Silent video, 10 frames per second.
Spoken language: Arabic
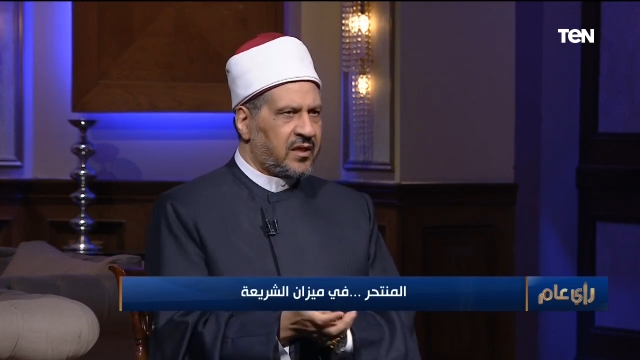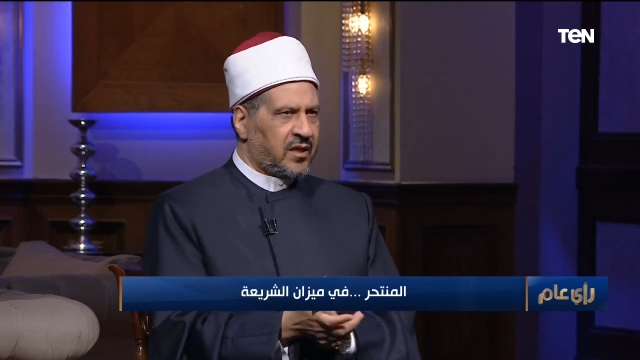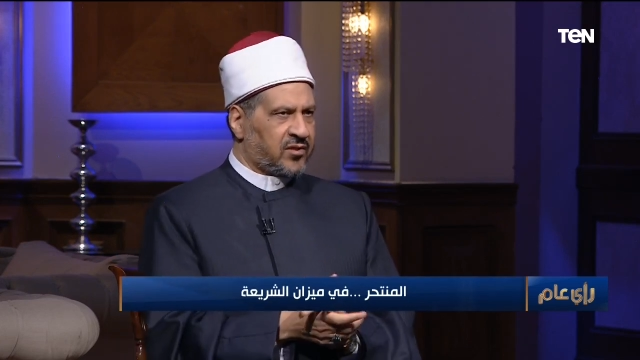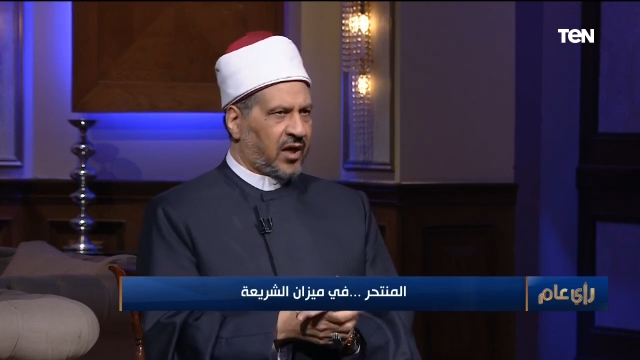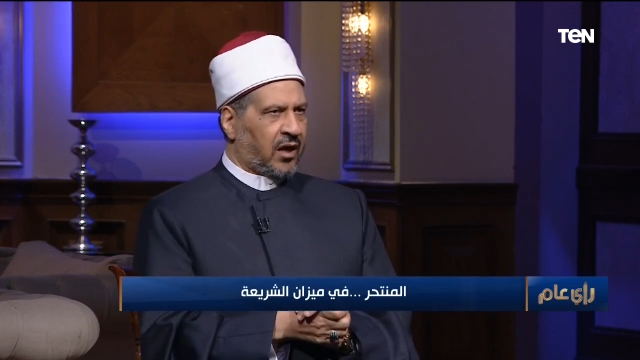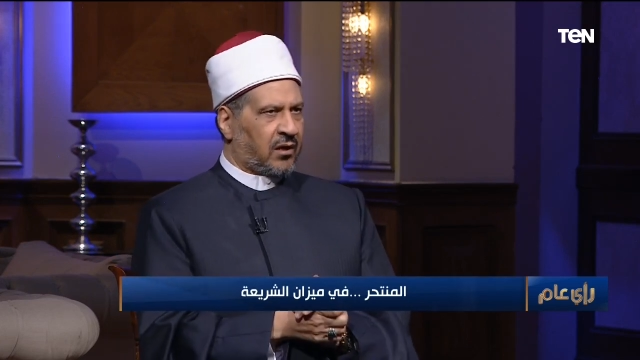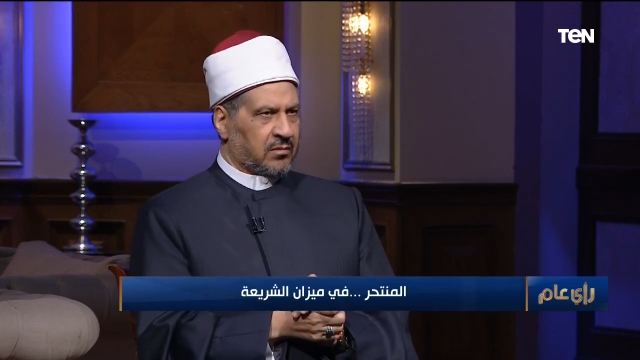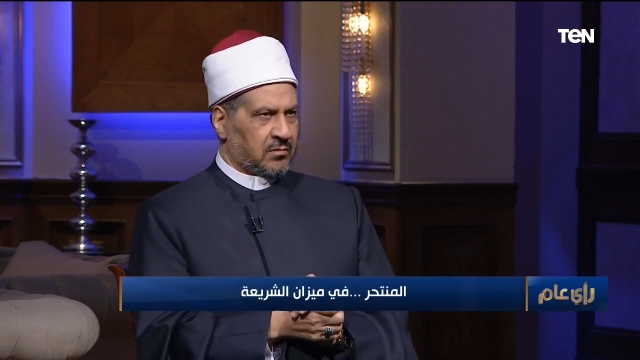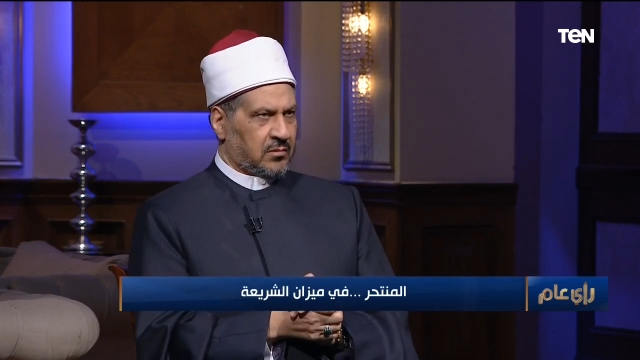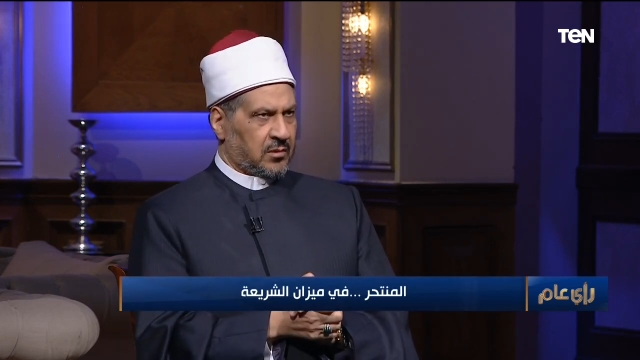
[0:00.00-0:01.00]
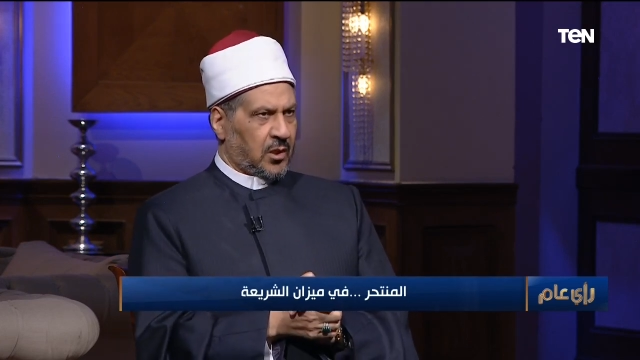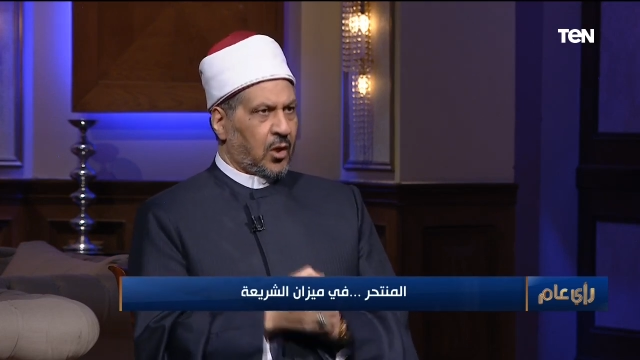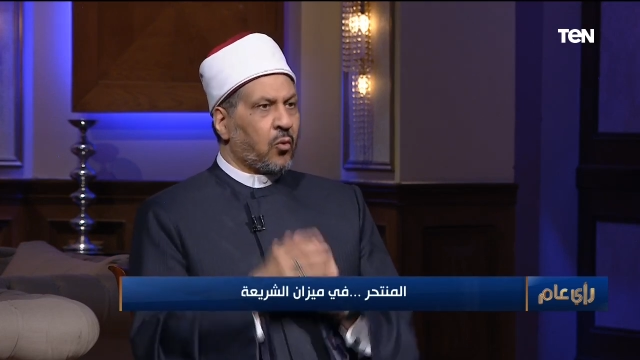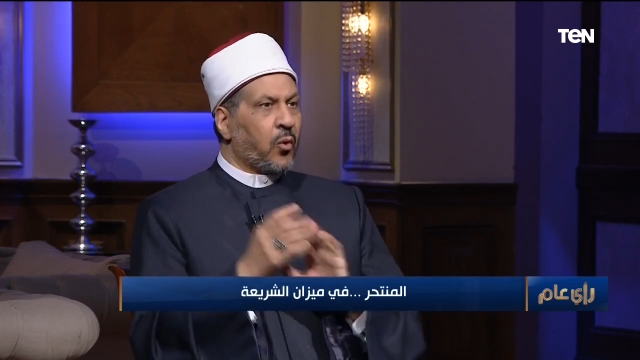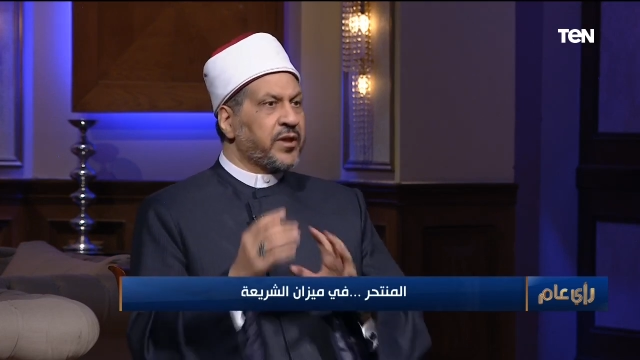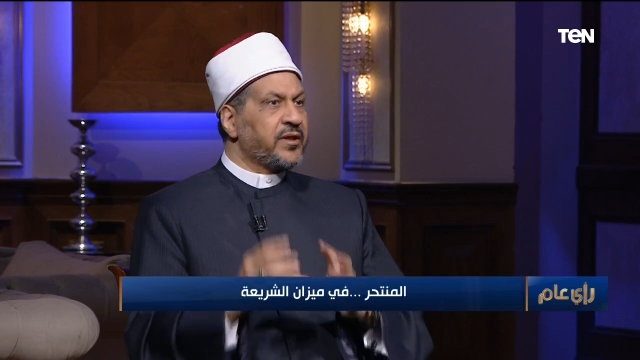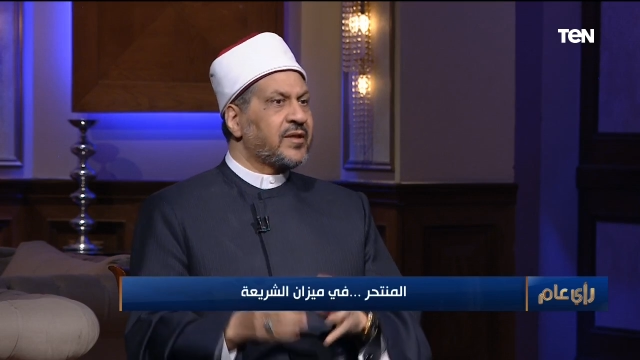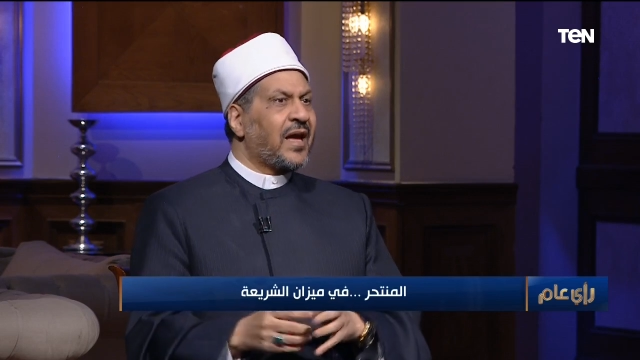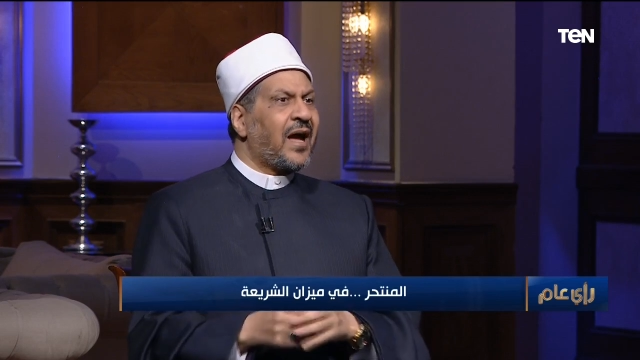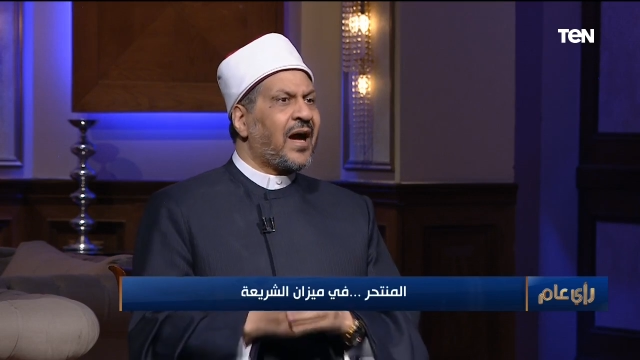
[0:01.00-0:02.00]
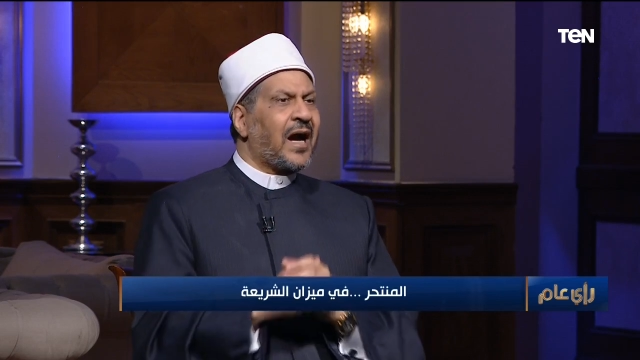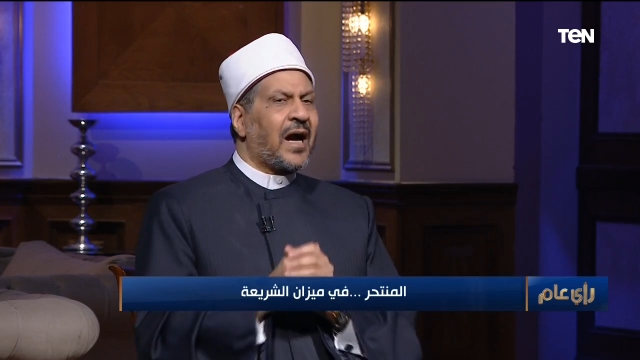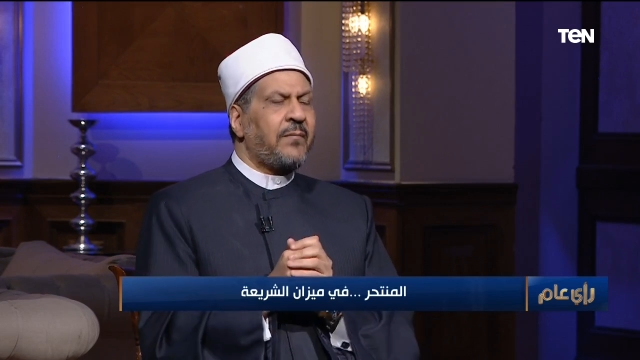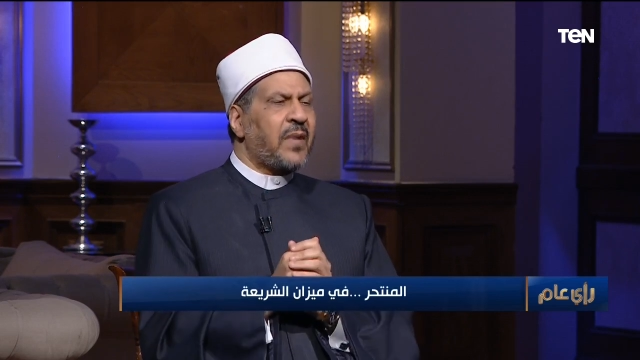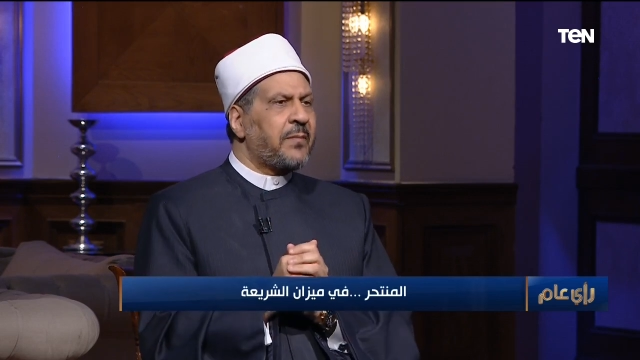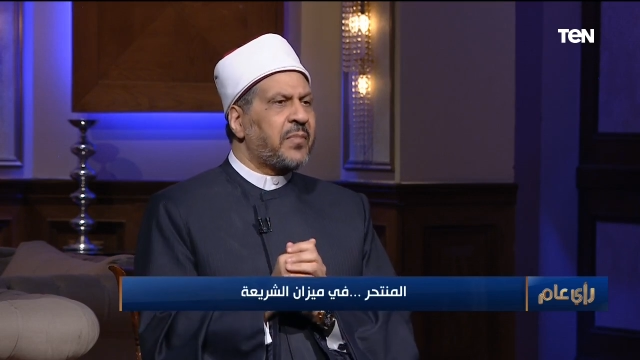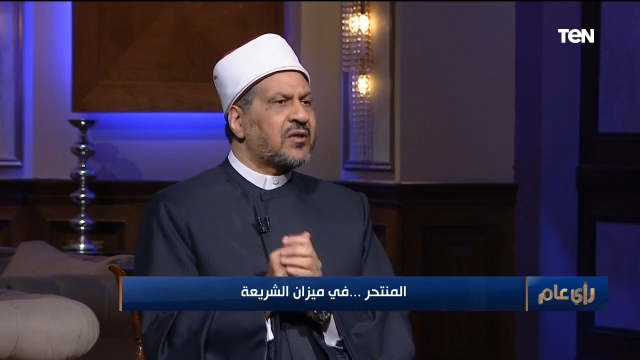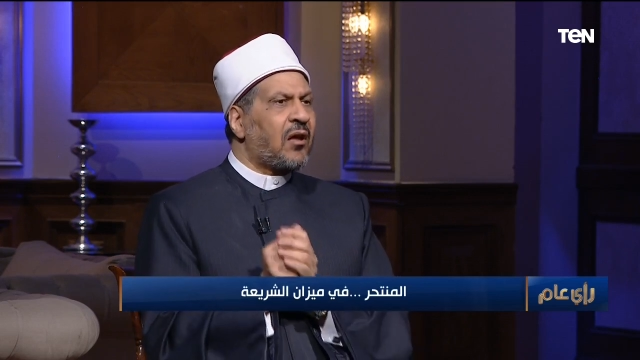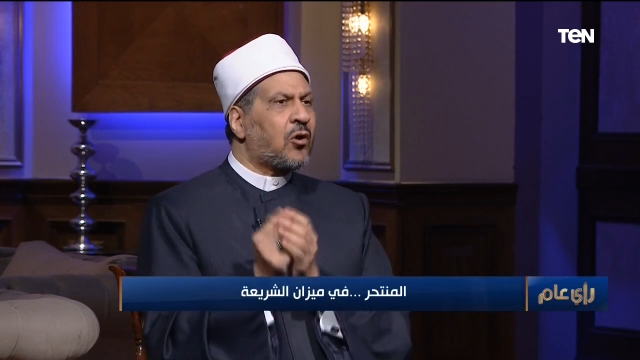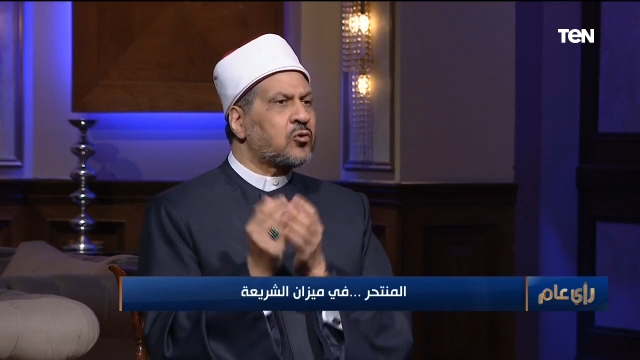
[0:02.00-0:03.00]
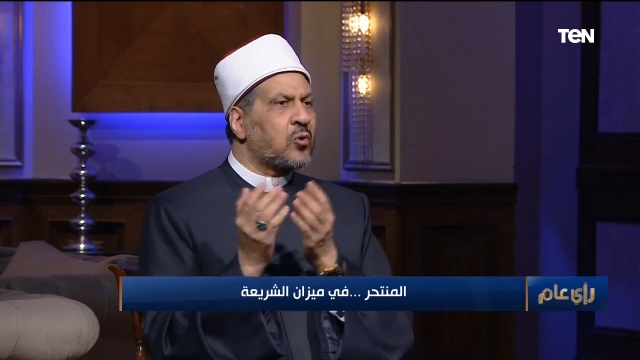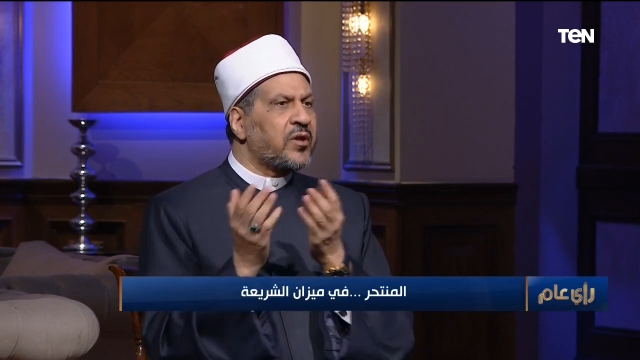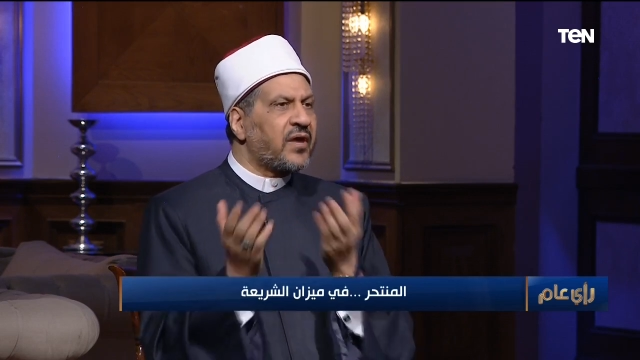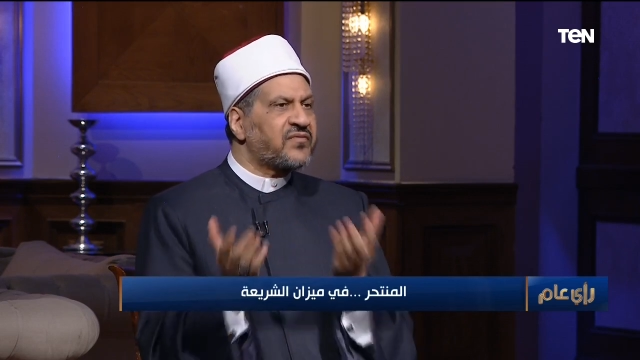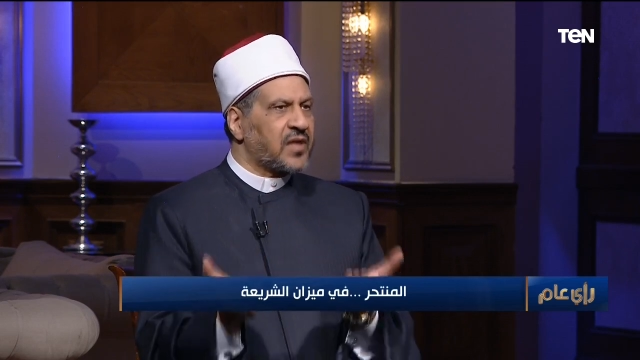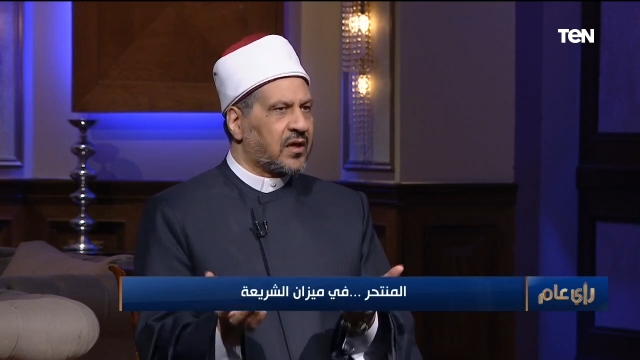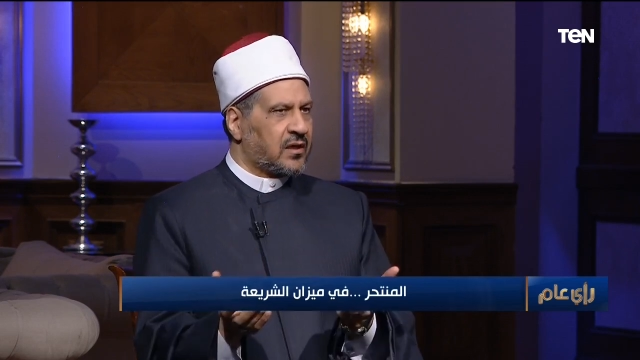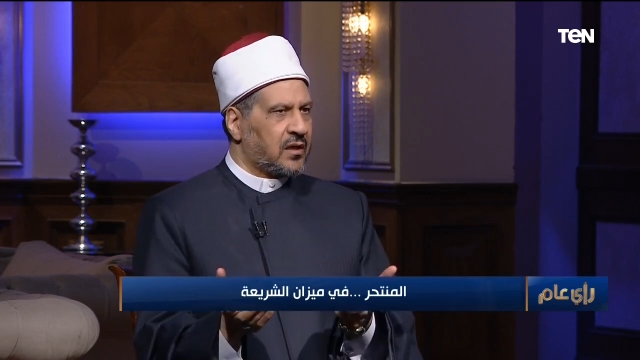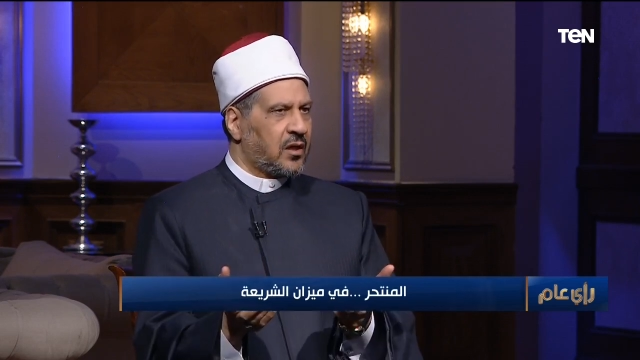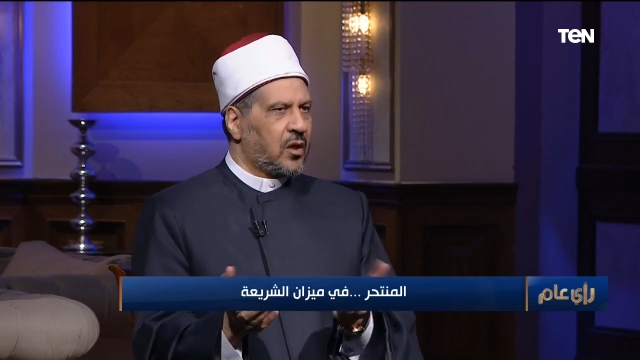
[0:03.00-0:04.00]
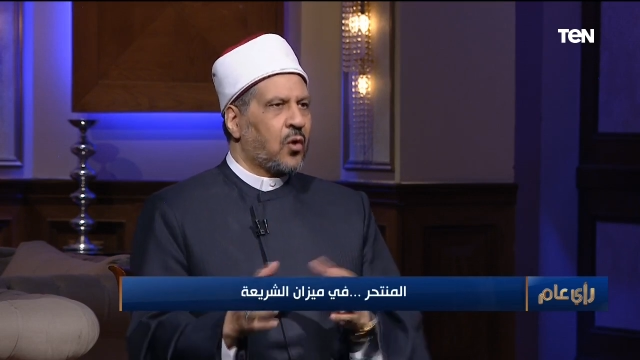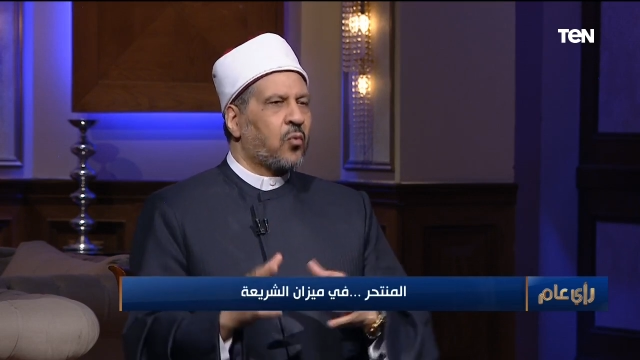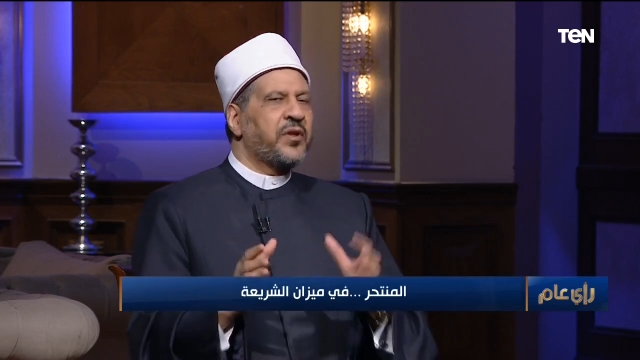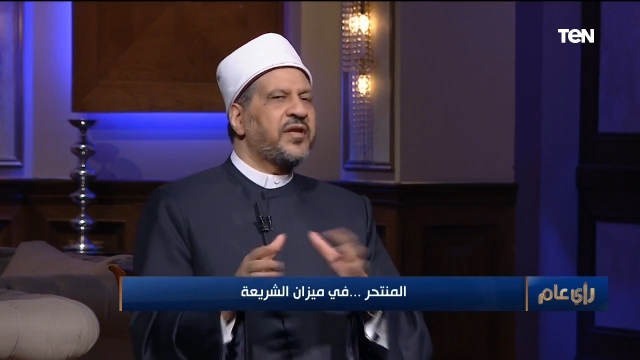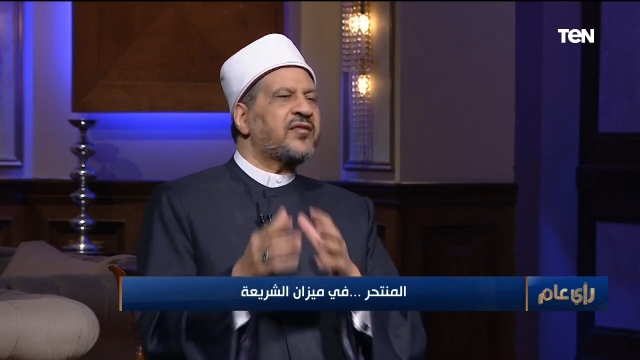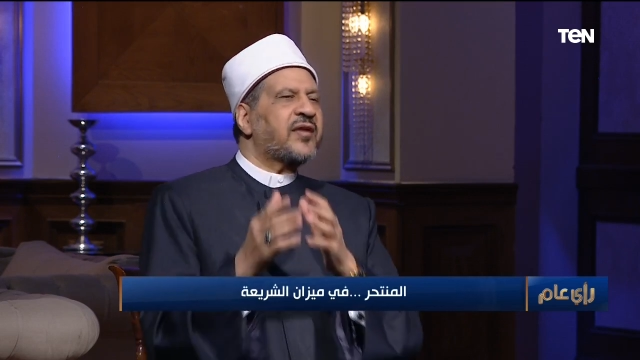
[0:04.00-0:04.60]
الانتحار وان ده عمل بتقتل نفسك وان انت